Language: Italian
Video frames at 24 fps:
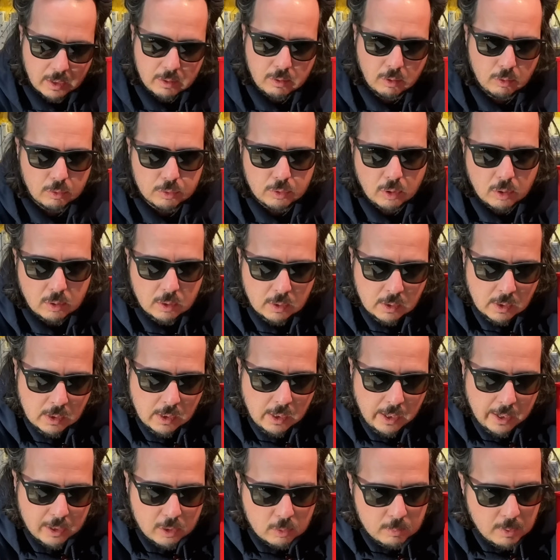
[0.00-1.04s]
lo so,
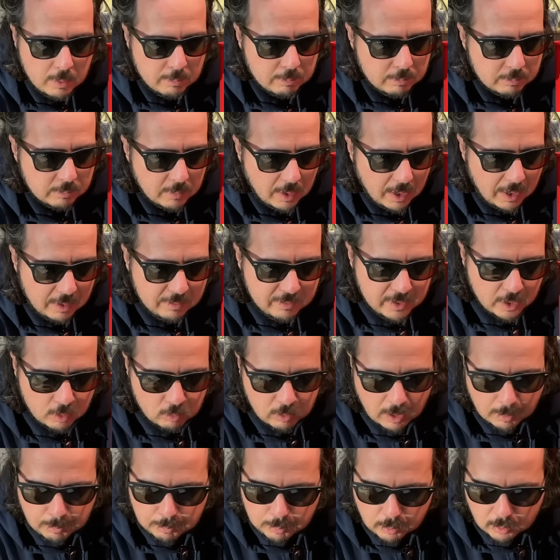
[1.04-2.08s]
è come avere
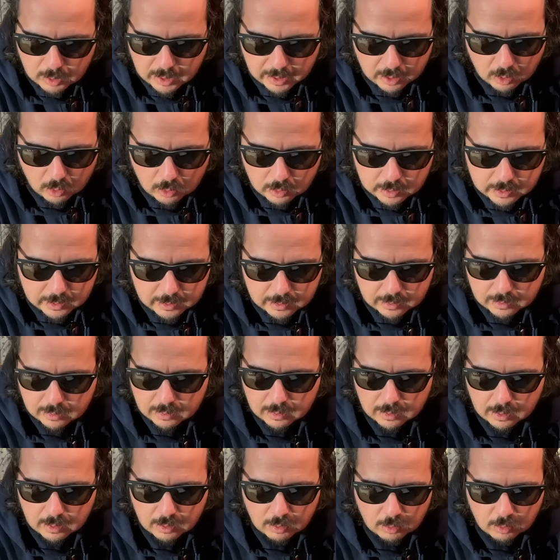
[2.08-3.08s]
una Polaroid